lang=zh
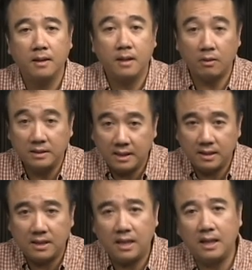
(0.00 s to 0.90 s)
然后接
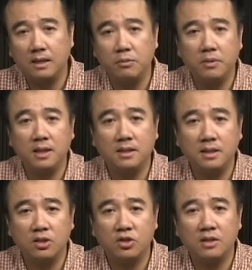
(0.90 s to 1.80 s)
下来的逾越
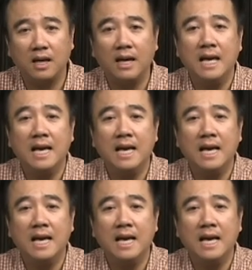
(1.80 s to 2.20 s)
节是在